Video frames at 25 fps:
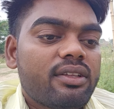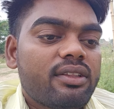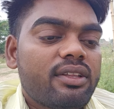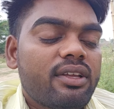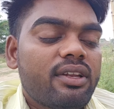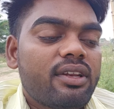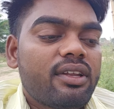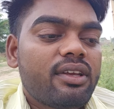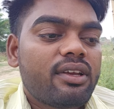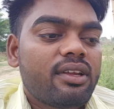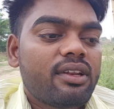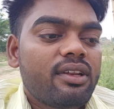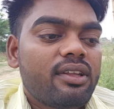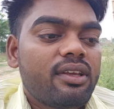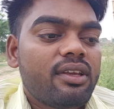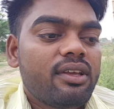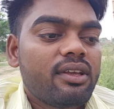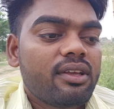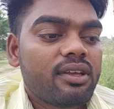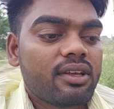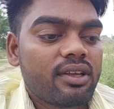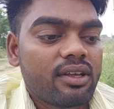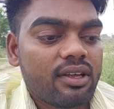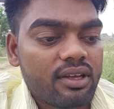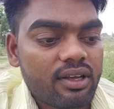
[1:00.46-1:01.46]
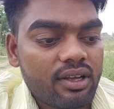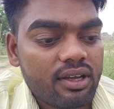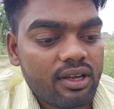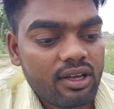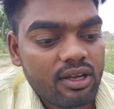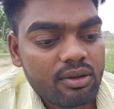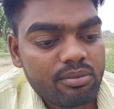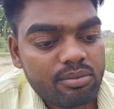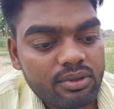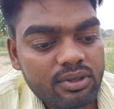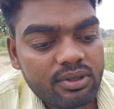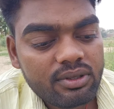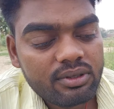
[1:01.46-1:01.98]
हैं देने के लिए
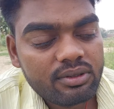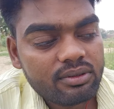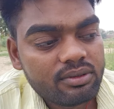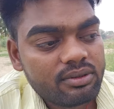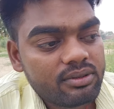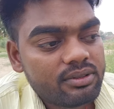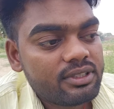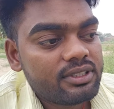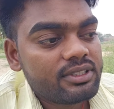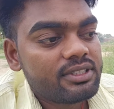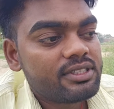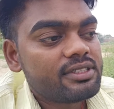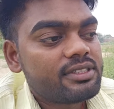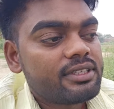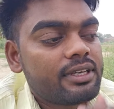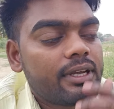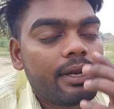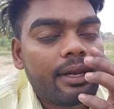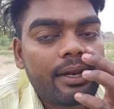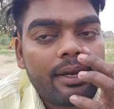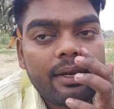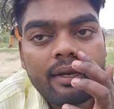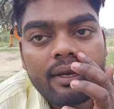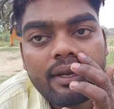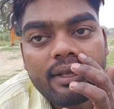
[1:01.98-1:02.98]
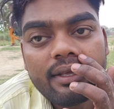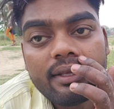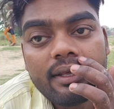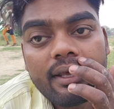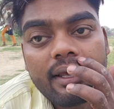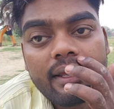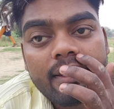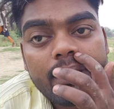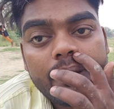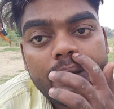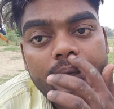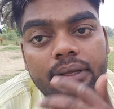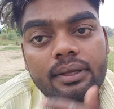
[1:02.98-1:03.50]
अभी जैसे सैलरी नहीं
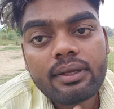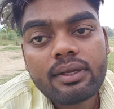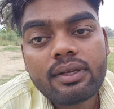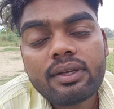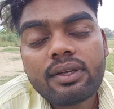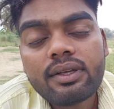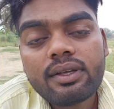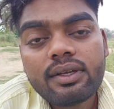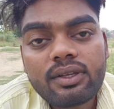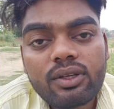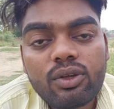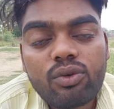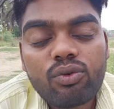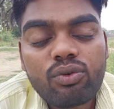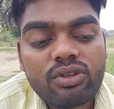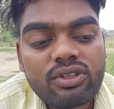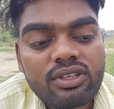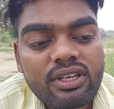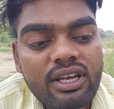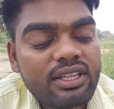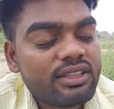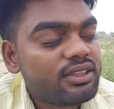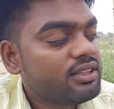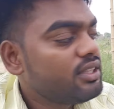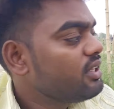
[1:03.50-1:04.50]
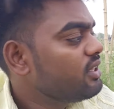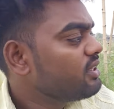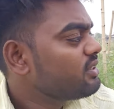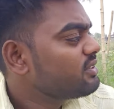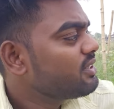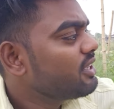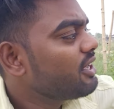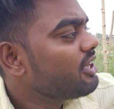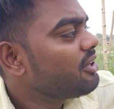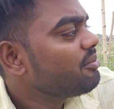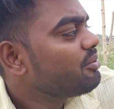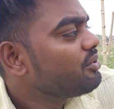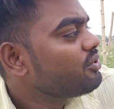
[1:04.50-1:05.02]
आई है क्योंकि जानते हैं
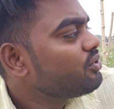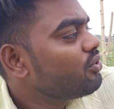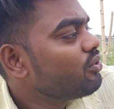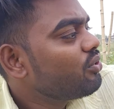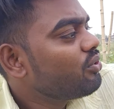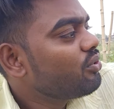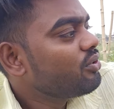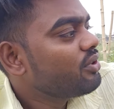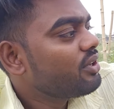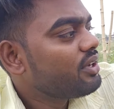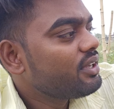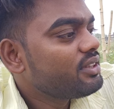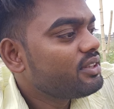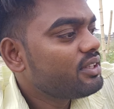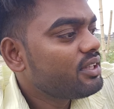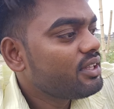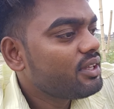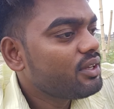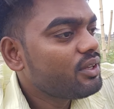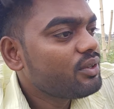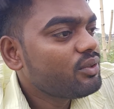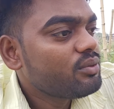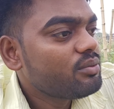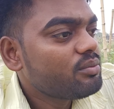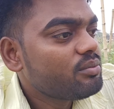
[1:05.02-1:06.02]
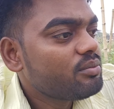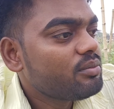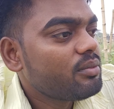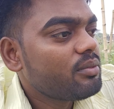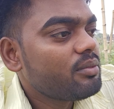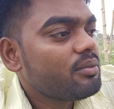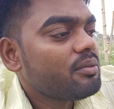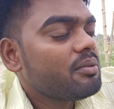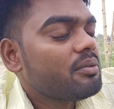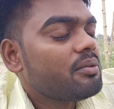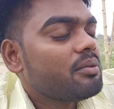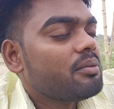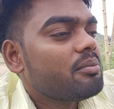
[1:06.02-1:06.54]
शहर में जो लोग रहते हैं
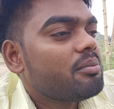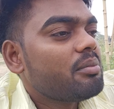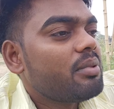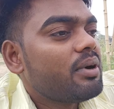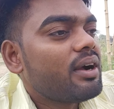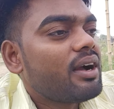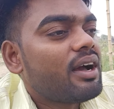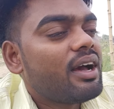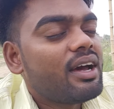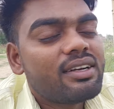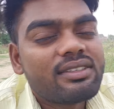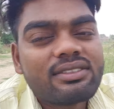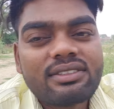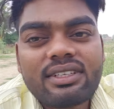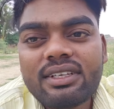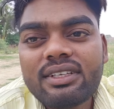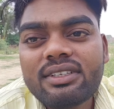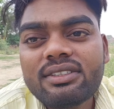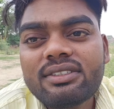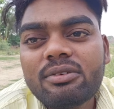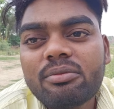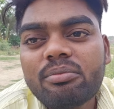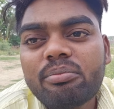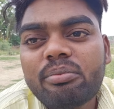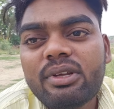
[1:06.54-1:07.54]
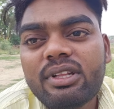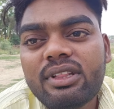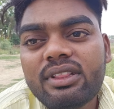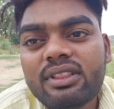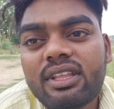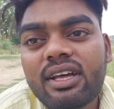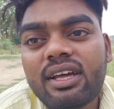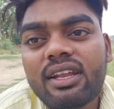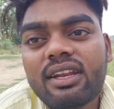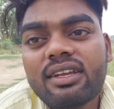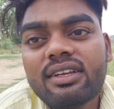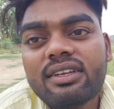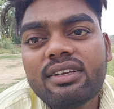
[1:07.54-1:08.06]
पगार सही से
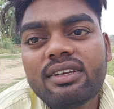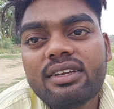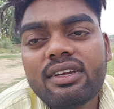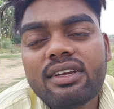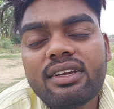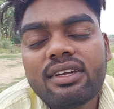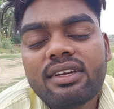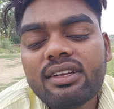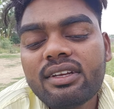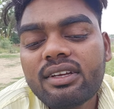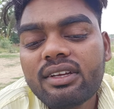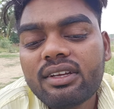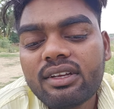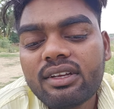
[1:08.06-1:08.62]
मिलता नहीं है